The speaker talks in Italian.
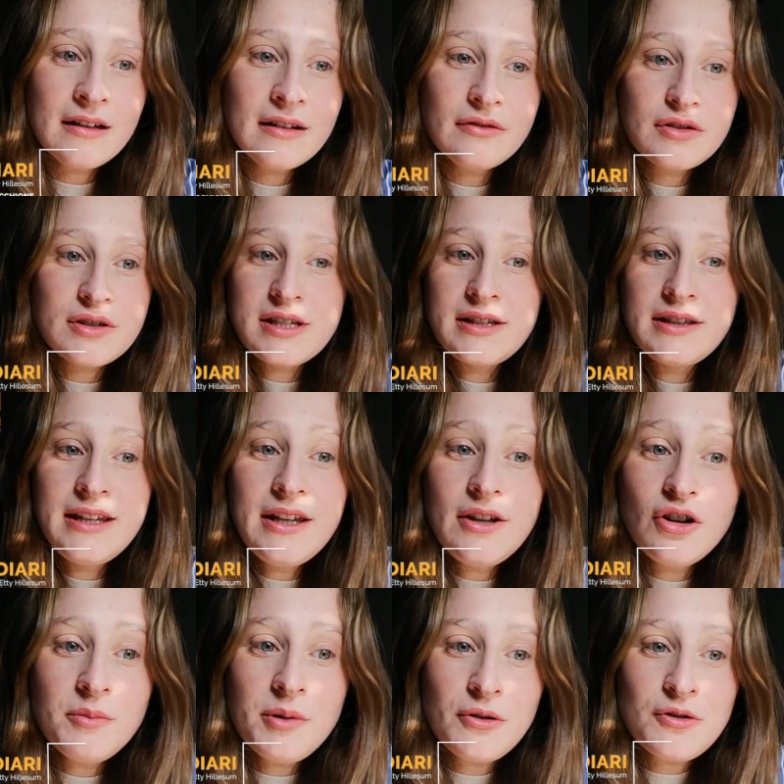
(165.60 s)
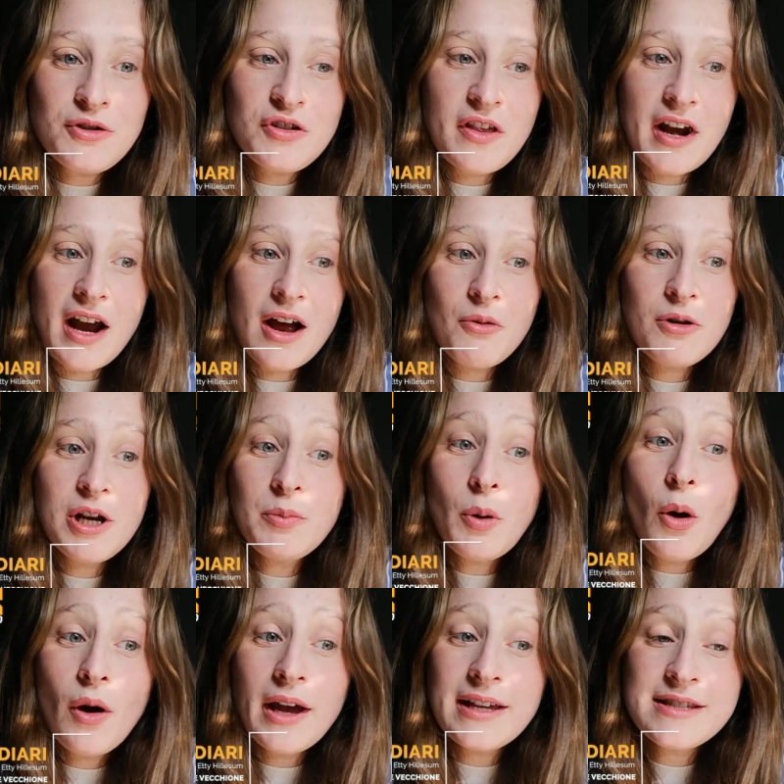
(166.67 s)
Forse Dio mi concederà quelle
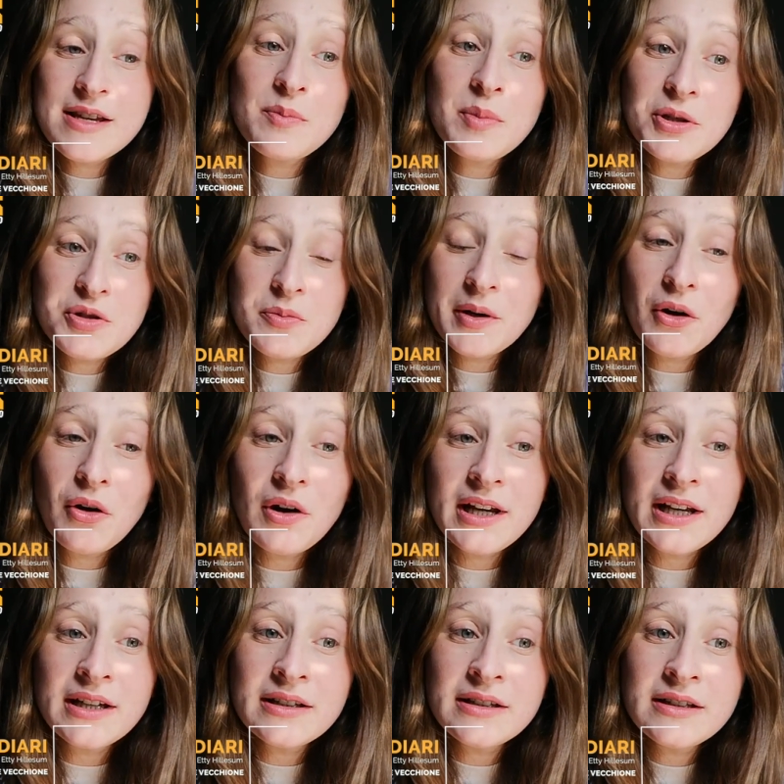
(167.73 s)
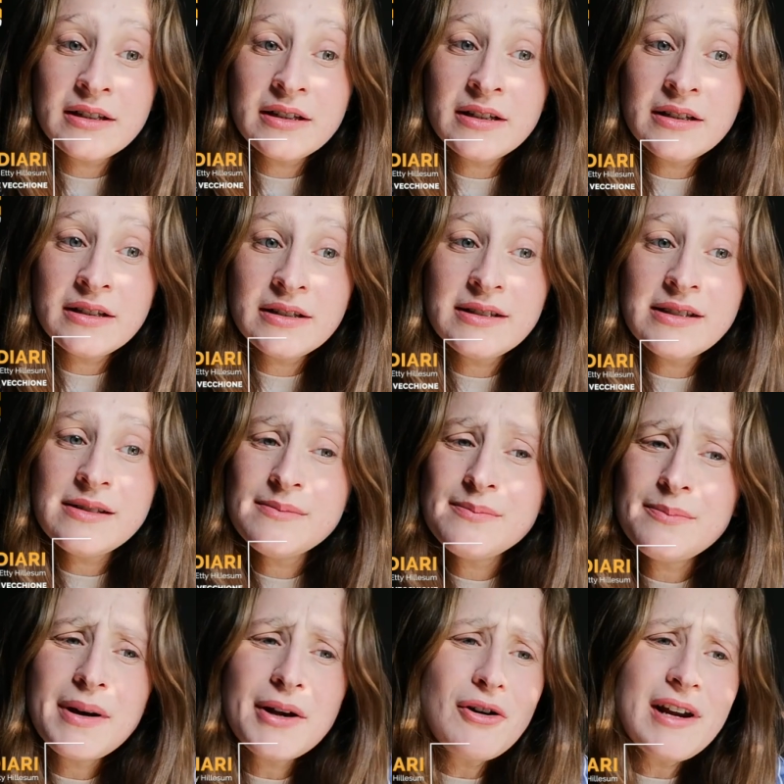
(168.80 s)
poche e semplici parole.
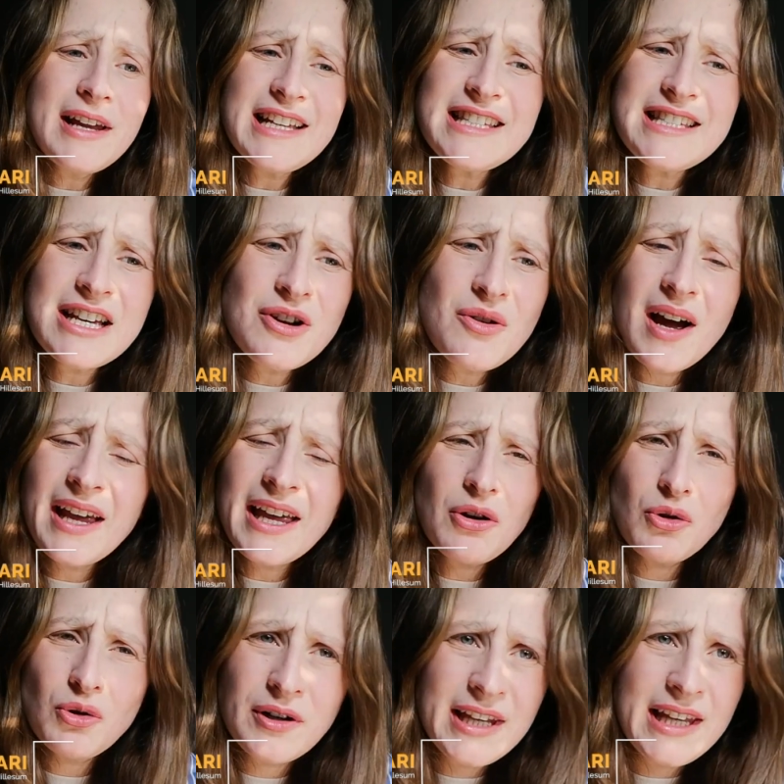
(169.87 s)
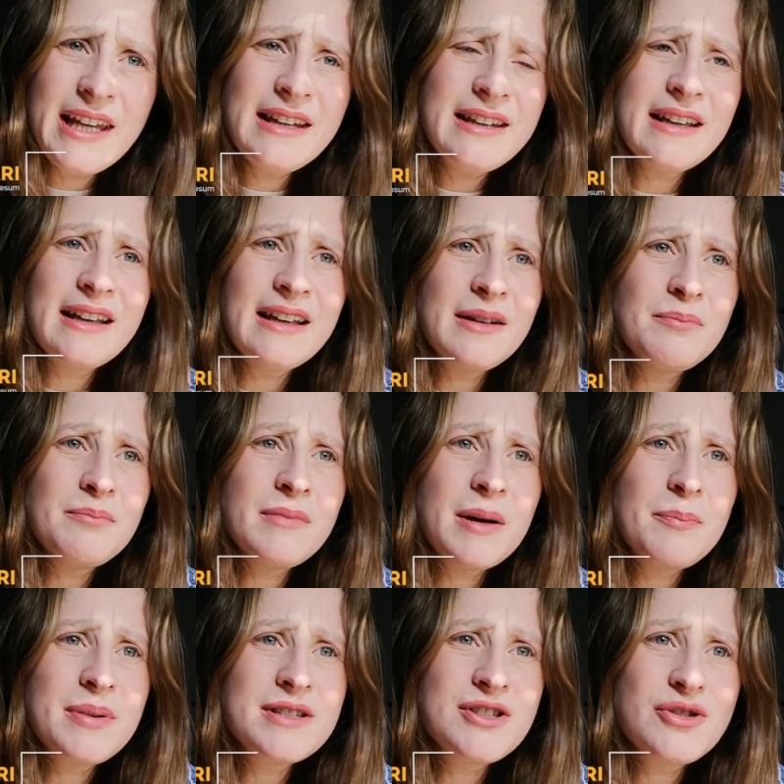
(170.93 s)
Parole che siano anche colorite,
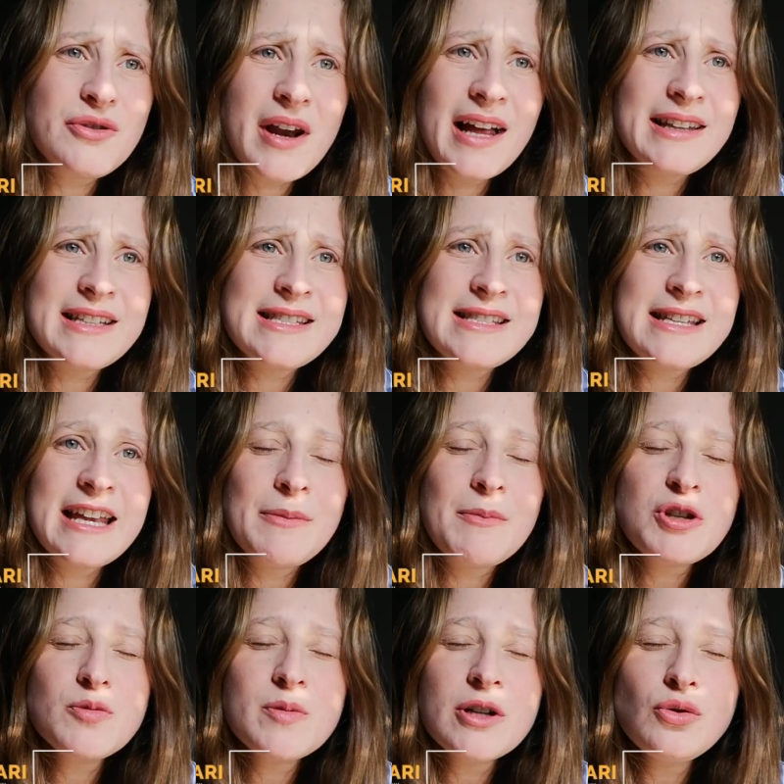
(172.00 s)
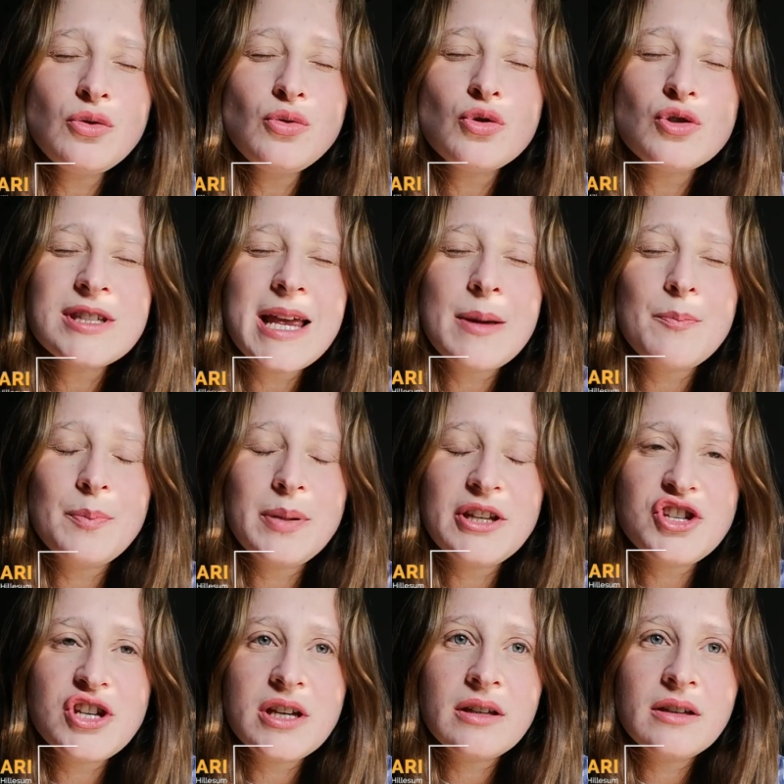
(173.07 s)
appassionate e serie, ma soprattutto semplici.